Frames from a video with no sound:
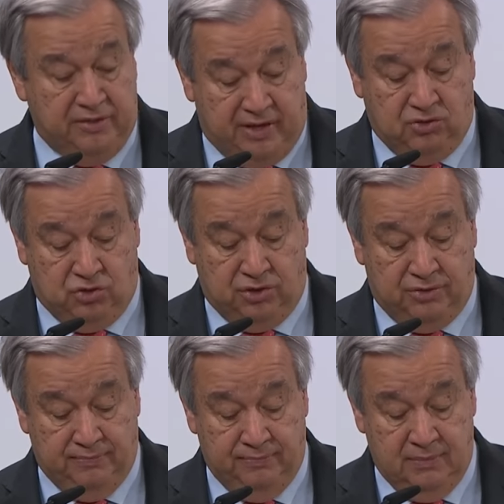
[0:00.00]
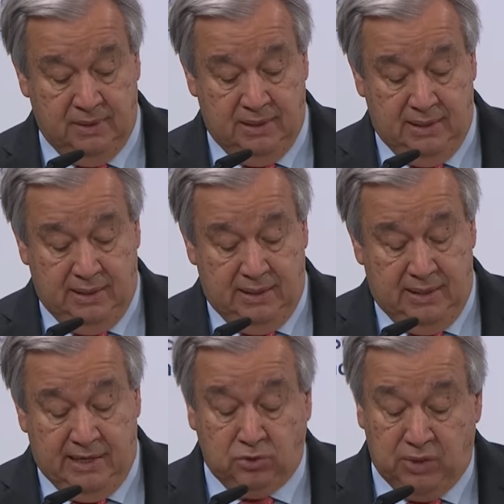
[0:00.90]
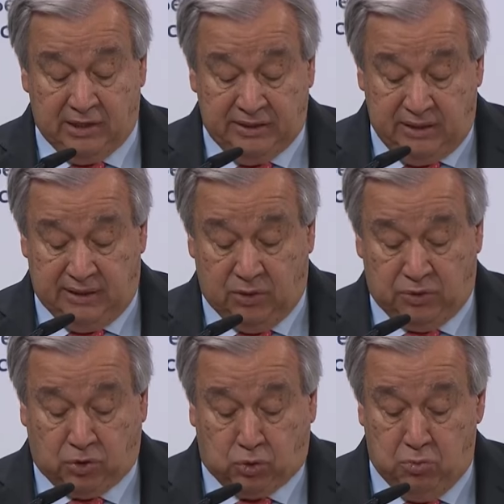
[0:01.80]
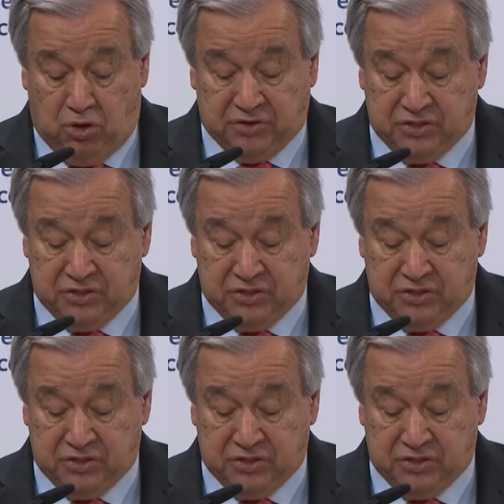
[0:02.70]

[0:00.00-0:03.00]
nous faisons face à deux autres menaces existentielles.